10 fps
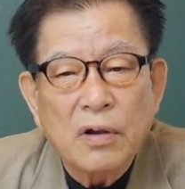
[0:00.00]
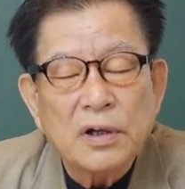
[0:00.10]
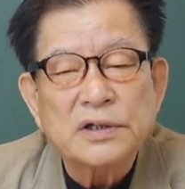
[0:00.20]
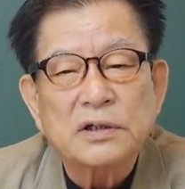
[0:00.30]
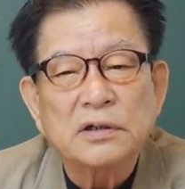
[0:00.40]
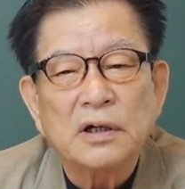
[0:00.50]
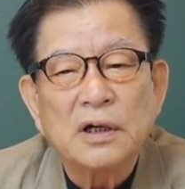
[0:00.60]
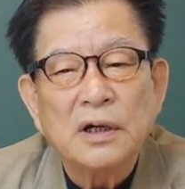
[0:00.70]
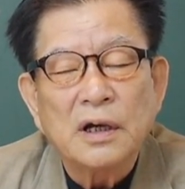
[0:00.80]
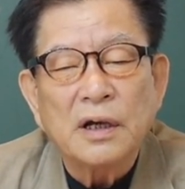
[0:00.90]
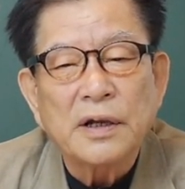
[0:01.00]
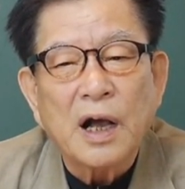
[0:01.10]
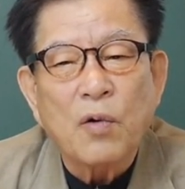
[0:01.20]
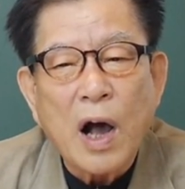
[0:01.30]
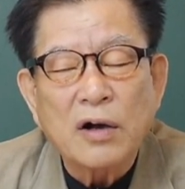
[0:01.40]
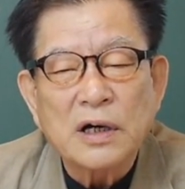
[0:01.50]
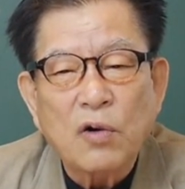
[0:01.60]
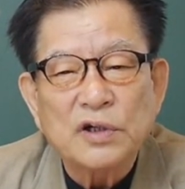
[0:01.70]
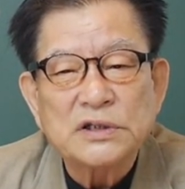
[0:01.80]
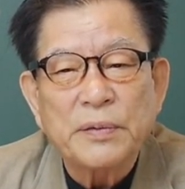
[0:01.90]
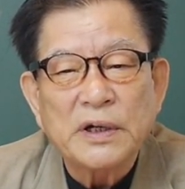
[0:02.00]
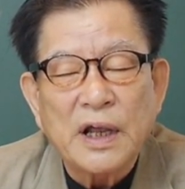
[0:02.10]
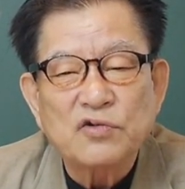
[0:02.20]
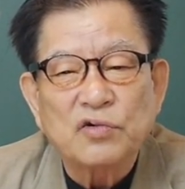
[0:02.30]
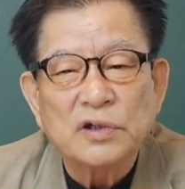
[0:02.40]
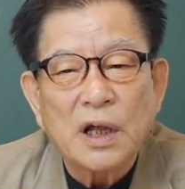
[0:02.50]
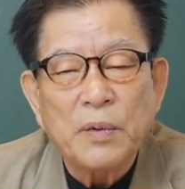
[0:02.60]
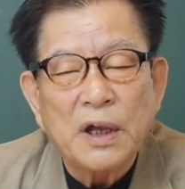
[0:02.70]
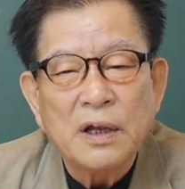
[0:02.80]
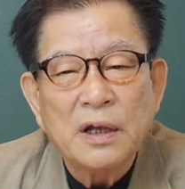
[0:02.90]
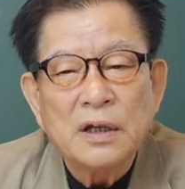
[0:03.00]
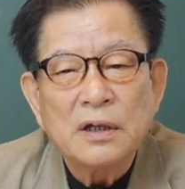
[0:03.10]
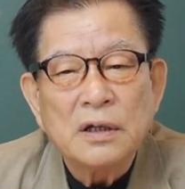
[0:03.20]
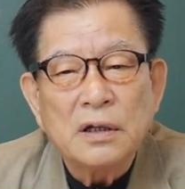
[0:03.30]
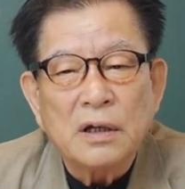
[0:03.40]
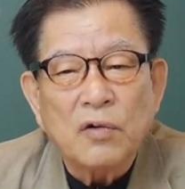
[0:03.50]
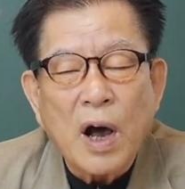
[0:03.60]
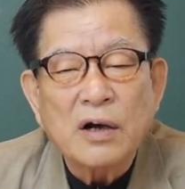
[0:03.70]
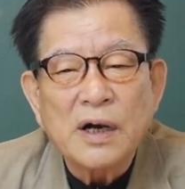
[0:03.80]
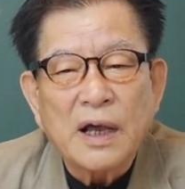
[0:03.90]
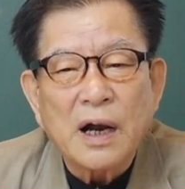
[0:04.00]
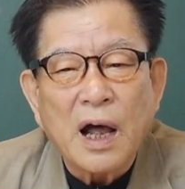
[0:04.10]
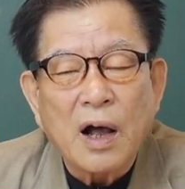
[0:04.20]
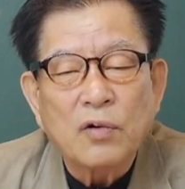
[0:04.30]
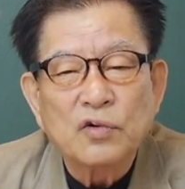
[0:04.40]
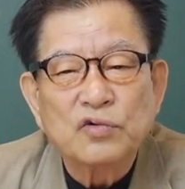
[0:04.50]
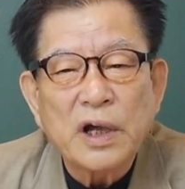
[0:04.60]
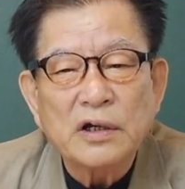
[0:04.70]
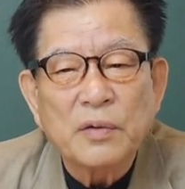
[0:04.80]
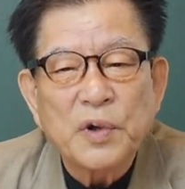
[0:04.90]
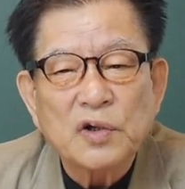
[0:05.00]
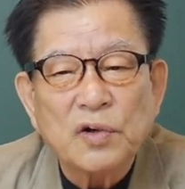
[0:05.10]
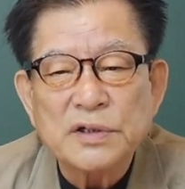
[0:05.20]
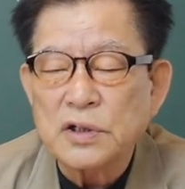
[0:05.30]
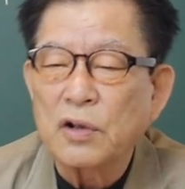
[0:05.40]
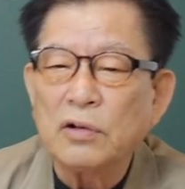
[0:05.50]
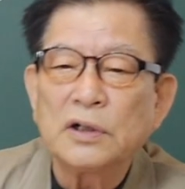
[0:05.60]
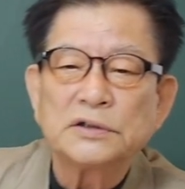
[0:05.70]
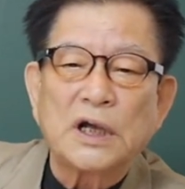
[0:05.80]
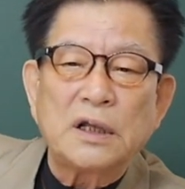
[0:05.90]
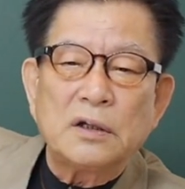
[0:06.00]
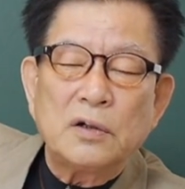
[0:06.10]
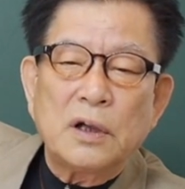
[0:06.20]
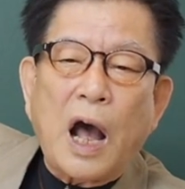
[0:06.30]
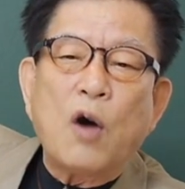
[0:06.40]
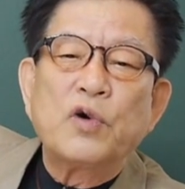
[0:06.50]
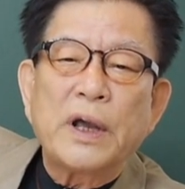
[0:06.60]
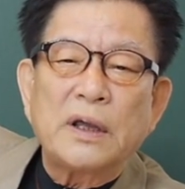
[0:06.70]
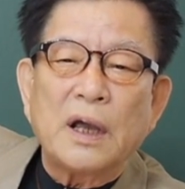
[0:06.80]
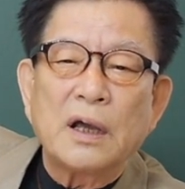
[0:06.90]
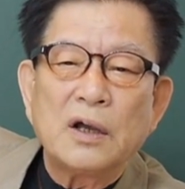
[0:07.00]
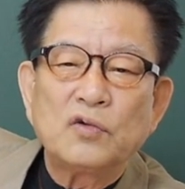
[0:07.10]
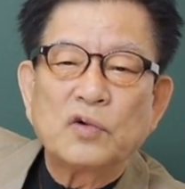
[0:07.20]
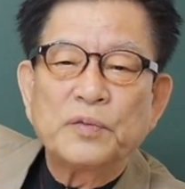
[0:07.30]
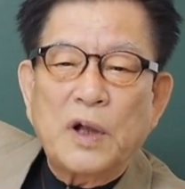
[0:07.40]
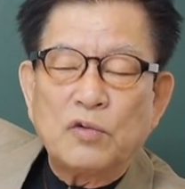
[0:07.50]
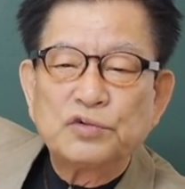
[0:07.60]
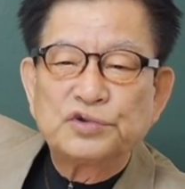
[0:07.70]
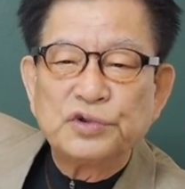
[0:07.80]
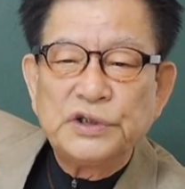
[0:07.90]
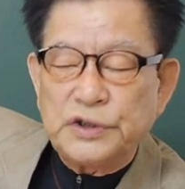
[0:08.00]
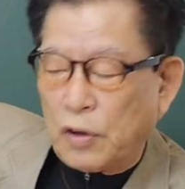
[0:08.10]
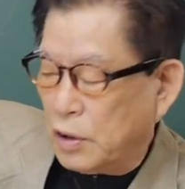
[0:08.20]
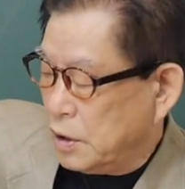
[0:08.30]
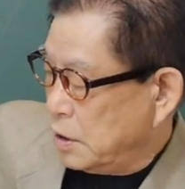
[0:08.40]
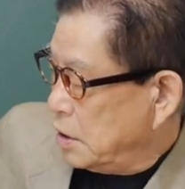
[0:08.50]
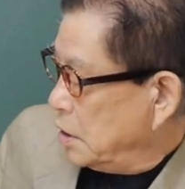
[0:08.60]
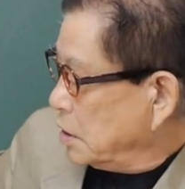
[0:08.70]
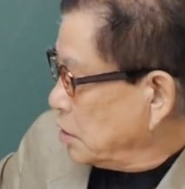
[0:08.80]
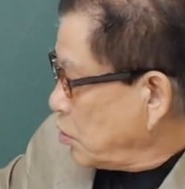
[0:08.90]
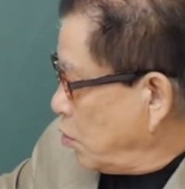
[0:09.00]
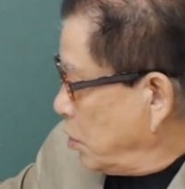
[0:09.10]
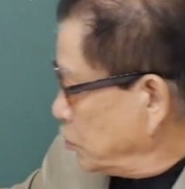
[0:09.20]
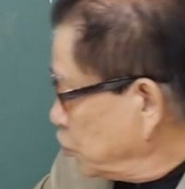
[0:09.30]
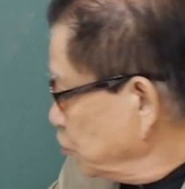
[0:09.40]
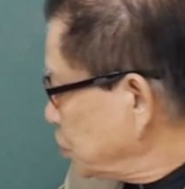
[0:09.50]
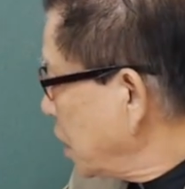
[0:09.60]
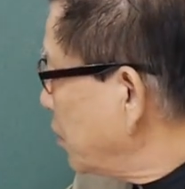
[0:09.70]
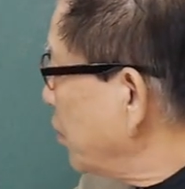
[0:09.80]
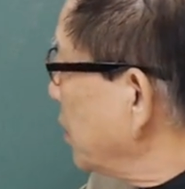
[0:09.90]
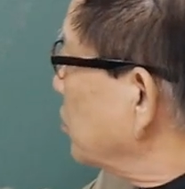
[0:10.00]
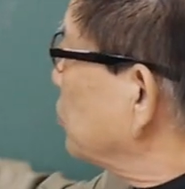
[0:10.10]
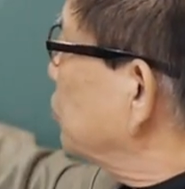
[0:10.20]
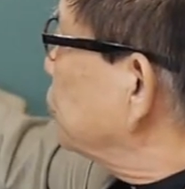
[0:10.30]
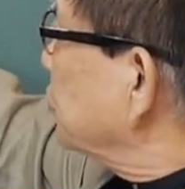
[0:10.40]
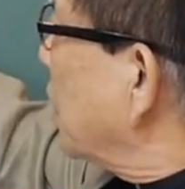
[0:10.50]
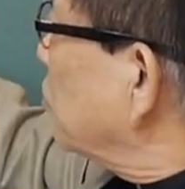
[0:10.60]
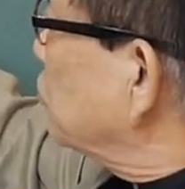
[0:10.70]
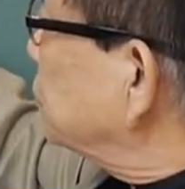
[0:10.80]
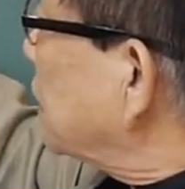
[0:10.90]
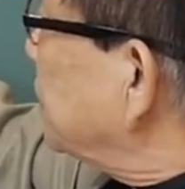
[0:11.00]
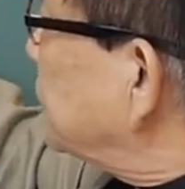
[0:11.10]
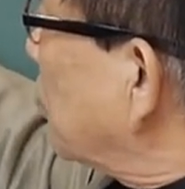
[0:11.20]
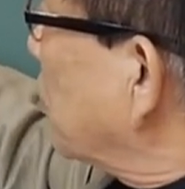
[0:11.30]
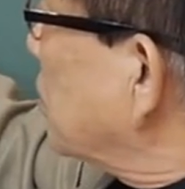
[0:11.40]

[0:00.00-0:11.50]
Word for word: 그래서 내가 왕을 하고 있지만 내 죽은 다음에 왕을 해라 하고 누구에게 넘겨줬겠어요? 자기 아우에게. 누굽니까? 우중이죠. 그래서 5월 춘추에 보면 우중에 우자 있죠.